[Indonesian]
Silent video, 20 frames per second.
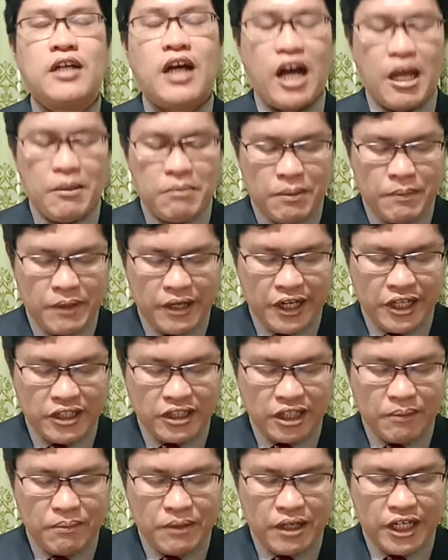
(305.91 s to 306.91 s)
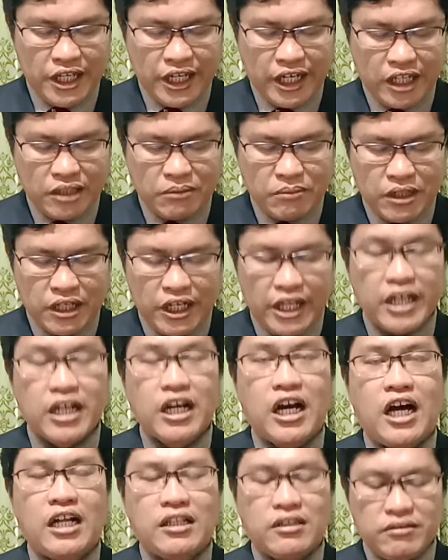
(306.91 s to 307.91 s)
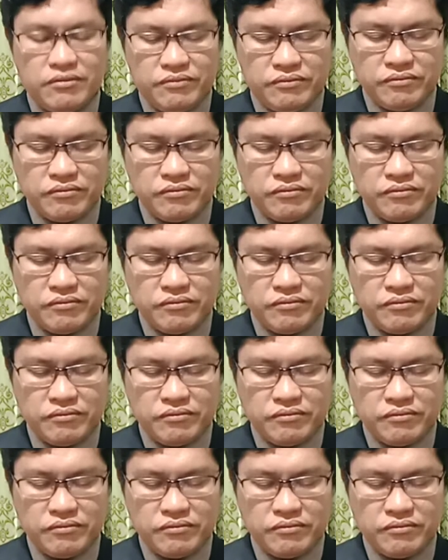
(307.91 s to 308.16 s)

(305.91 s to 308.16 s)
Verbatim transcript: ay mamareta malekat-malekat